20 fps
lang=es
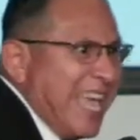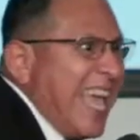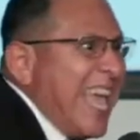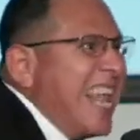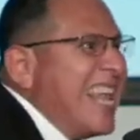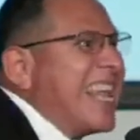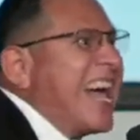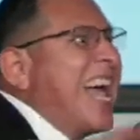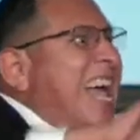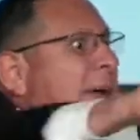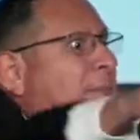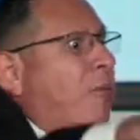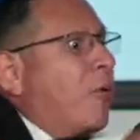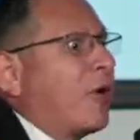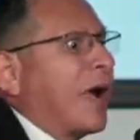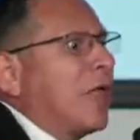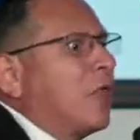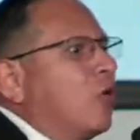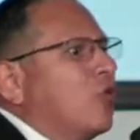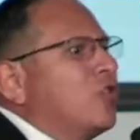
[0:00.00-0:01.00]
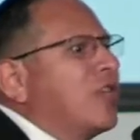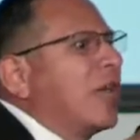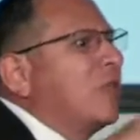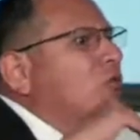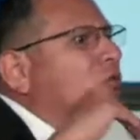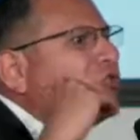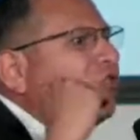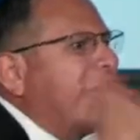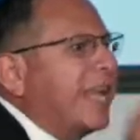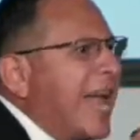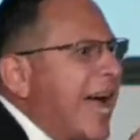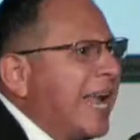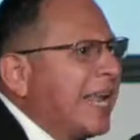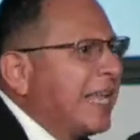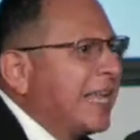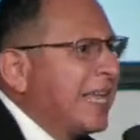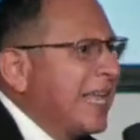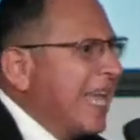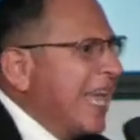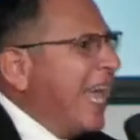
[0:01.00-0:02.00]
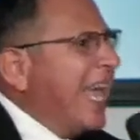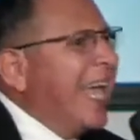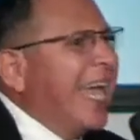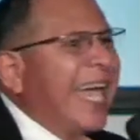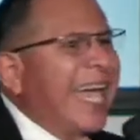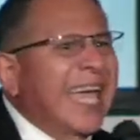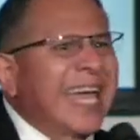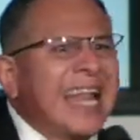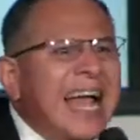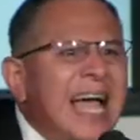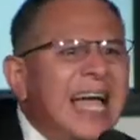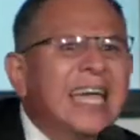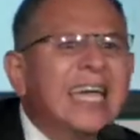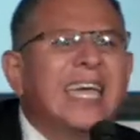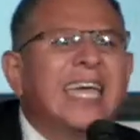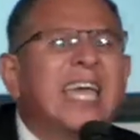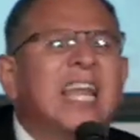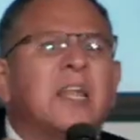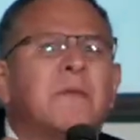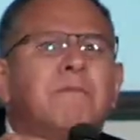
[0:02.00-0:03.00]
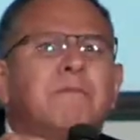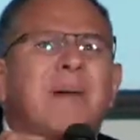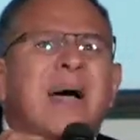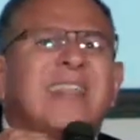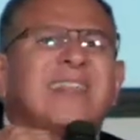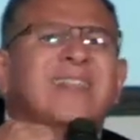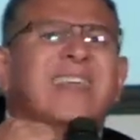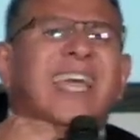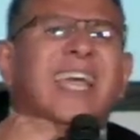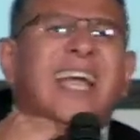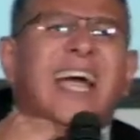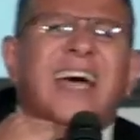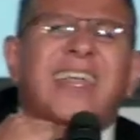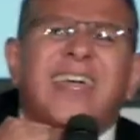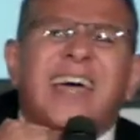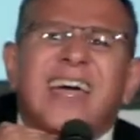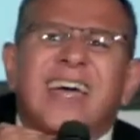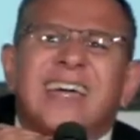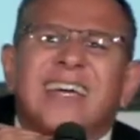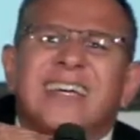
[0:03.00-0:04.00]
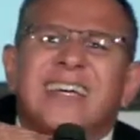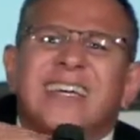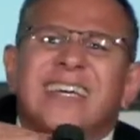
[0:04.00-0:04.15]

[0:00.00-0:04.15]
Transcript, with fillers: La época donde adulterar era el pan de cada